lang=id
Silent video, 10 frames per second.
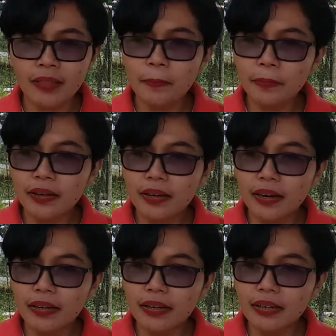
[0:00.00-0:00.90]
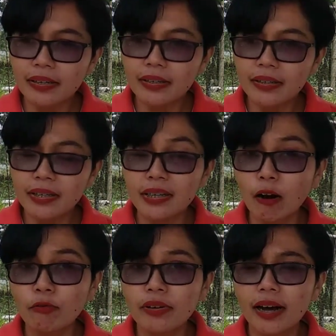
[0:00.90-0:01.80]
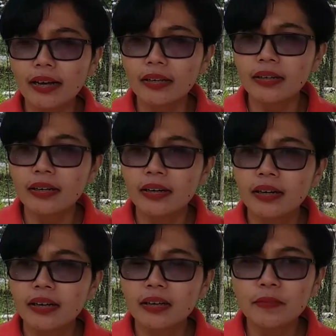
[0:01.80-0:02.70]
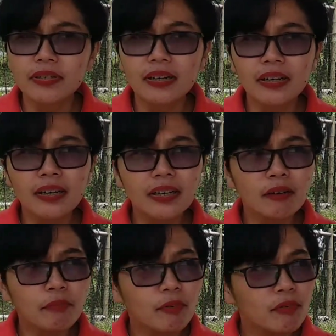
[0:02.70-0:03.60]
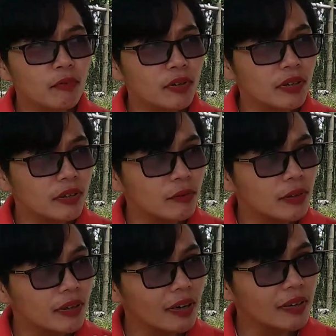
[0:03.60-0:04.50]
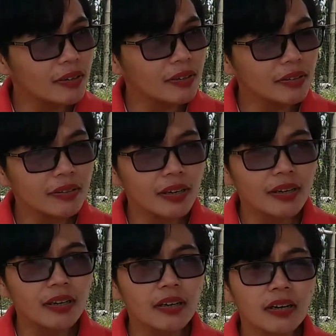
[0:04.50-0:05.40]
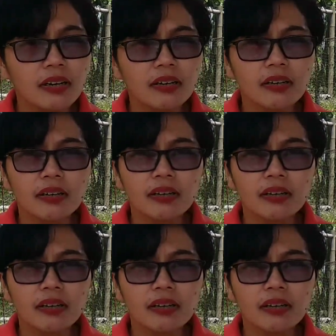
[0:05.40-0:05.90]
tapi ya, nen daud dai ibas ya, krina pergumulan kegeluhan na dinen na krina